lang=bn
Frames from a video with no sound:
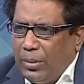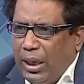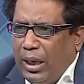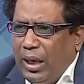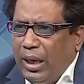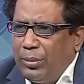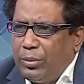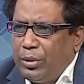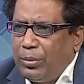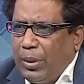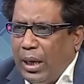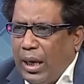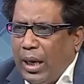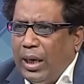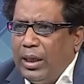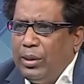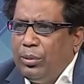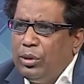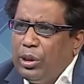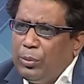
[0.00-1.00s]
মা আপনার ভাই
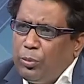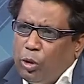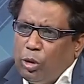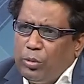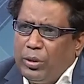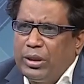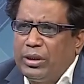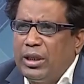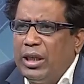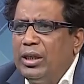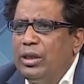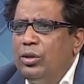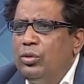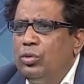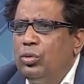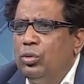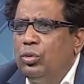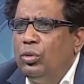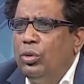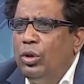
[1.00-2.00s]
এবং এই পরিবারটাই
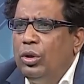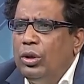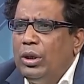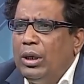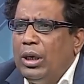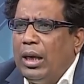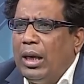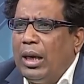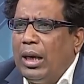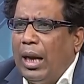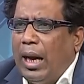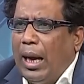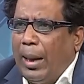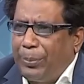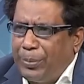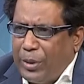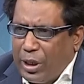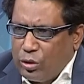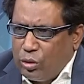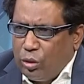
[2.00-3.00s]
কিন্তু
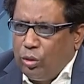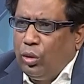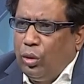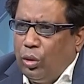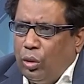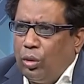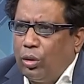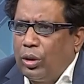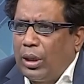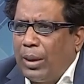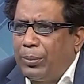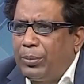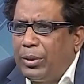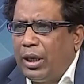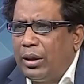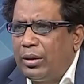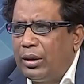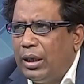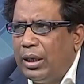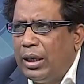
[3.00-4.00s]
আপনার জন্য হোক
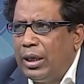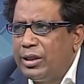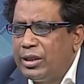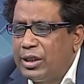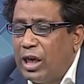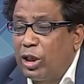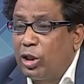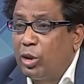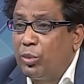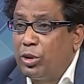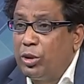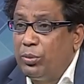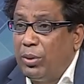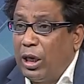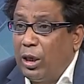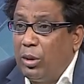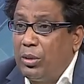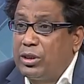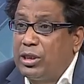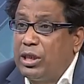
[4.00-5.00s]
আপনার এই যে নাটকের প্রতি
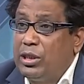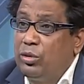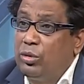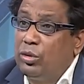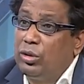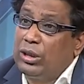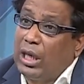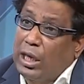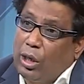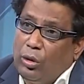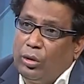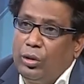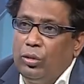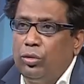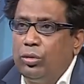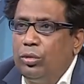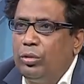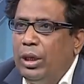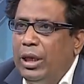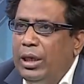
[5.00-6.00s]
ভালোবাসা সেই জন্য তারাও
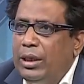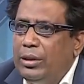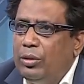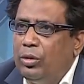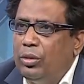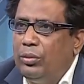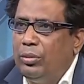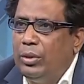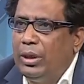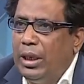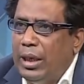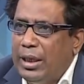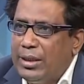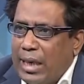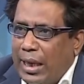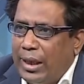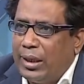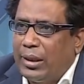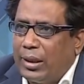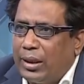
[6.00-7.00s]
কিন্তু এই এই
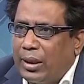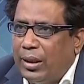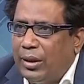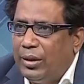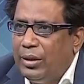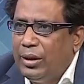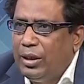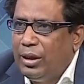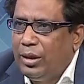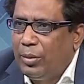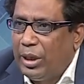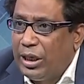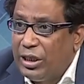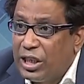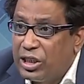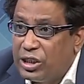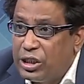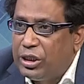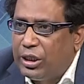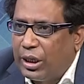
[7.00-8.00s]
জায়গাটাকে
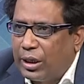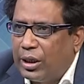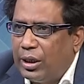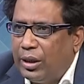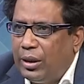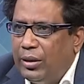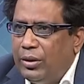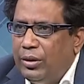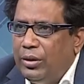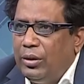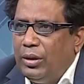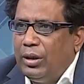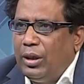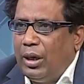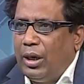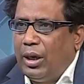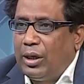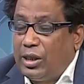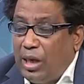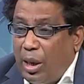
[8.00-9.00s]
ইন্ডাস্ট্রিটাকে
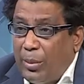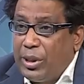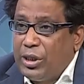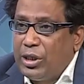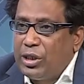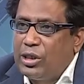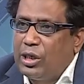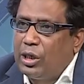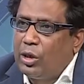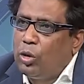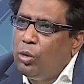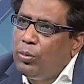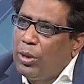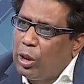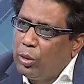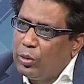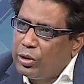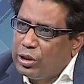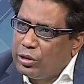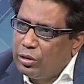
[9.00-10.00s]
ড্রামা ইন্ডাস্ট্রি খুব
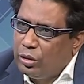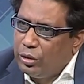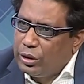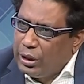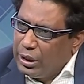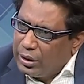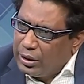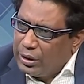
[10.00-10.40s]
ভালোবেসেছিল ঠিক